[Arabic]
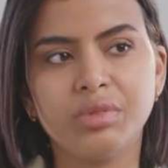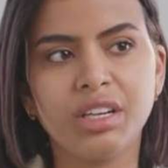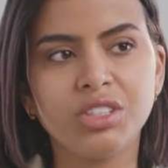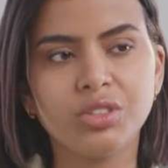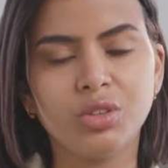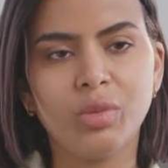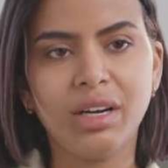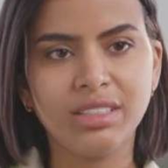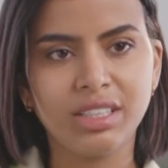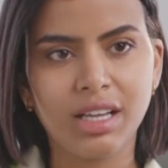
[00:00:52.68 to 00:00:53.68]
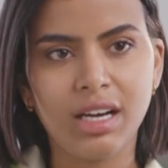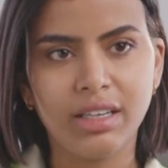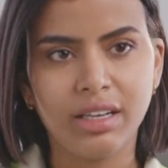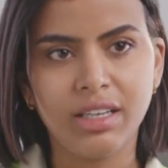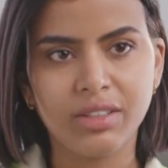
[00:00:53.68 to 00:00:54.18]
تلست انه ما عندي
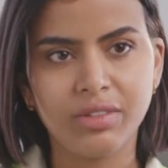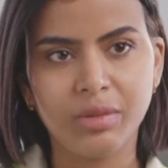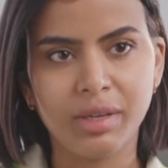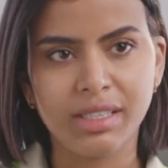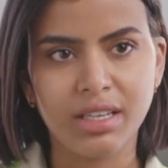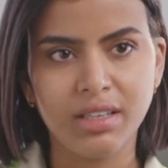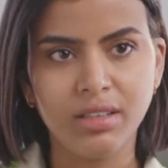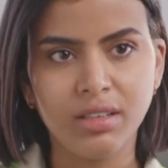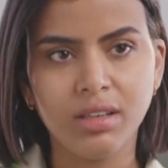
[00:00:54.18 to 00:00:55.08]
صحن احط فيه البصل